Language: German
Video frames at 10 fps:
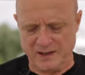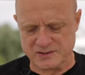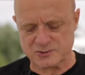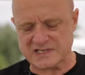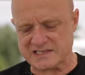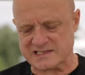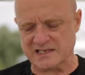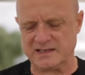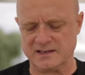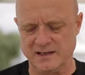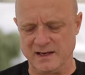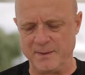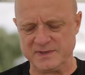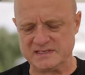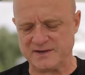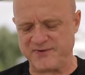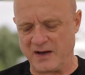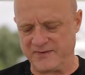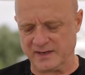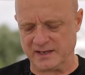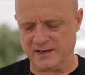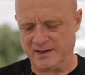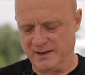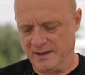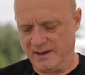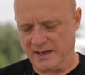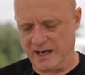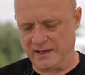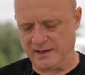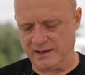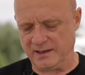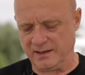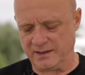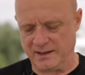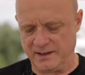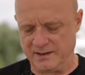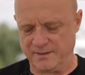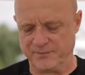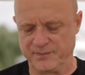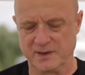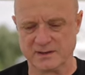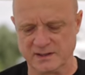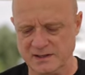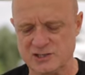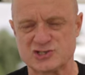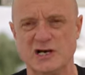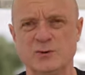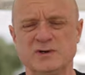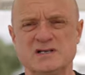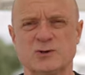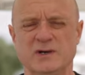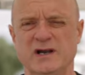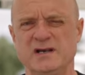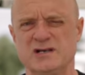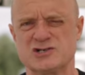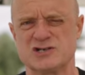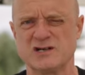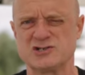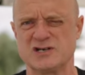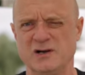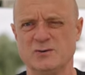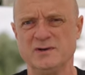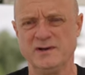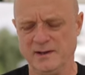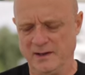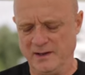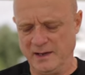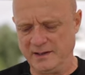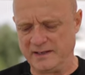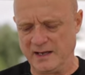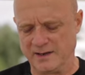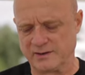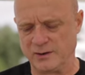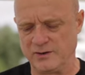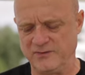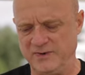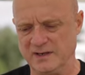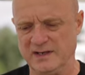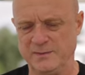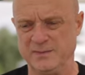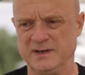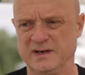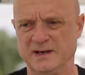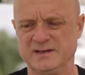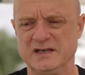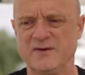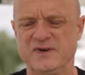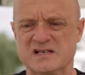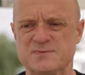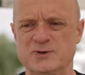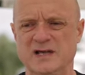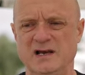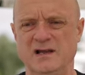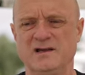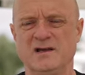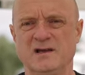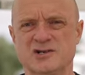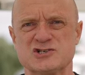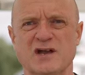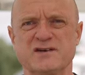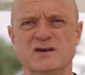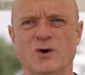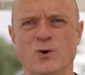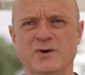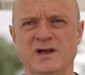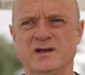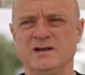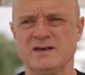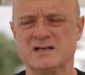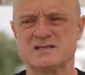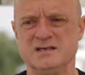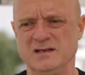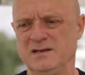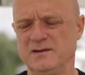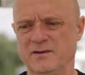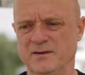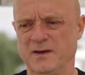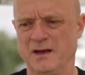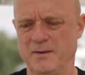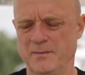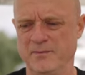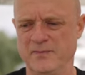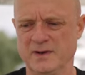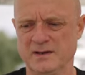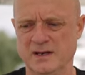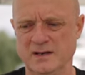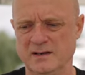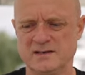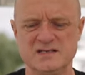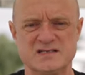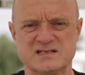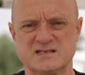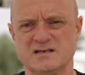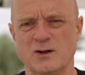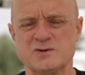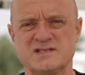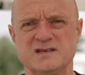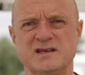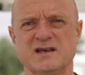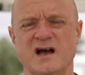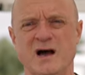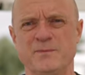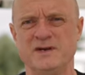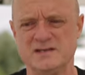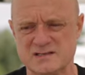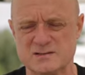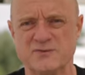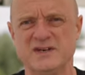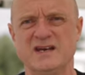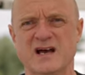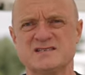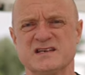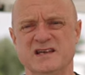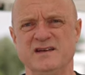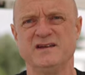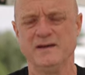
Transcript: Zusätzlich äh, haben diese Fahrwerke eine ähm, dritte Stellung, die sogenannte Startstellung. In der können wir eben äh, die FES-Modelle starten, ohne dass die ähm, eine, dieses nose sticking haben, dieses auf die Nase gehen.